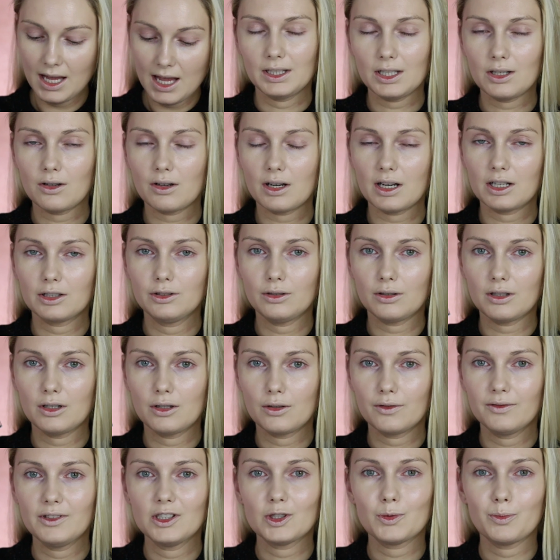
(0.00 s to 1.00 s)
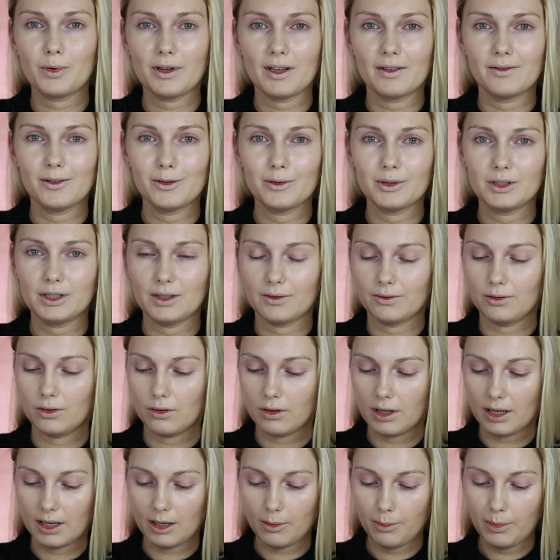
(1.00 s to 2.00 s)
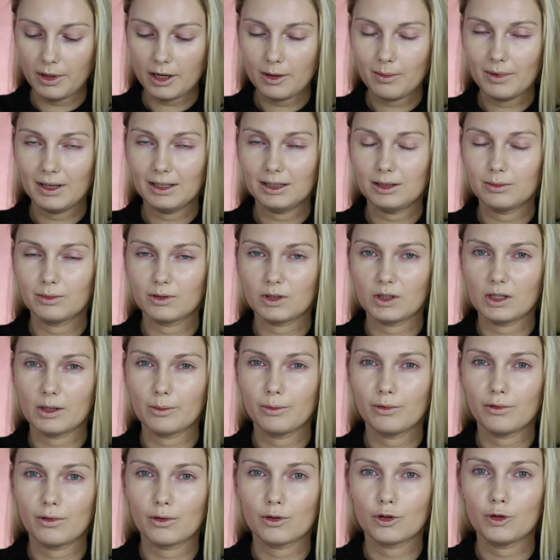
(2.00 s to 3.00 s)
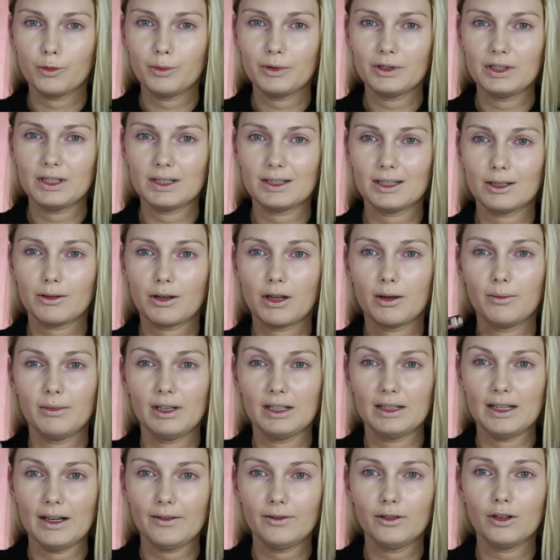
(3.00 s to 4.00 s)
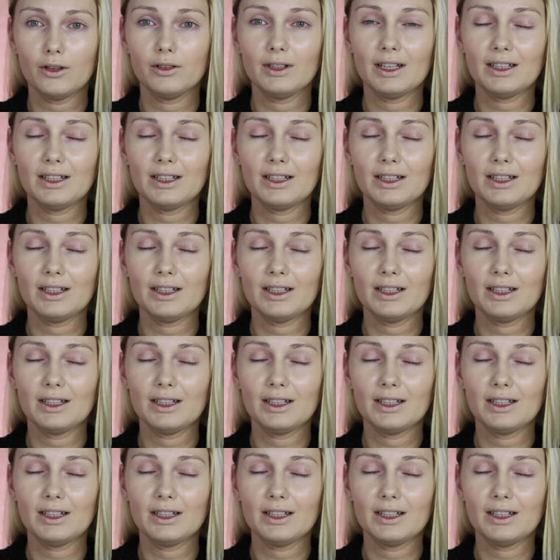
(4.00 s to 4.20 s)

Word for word: Te korektory również pojawiły się w drogerii Pigment, można było kupić je całkiem niedawno.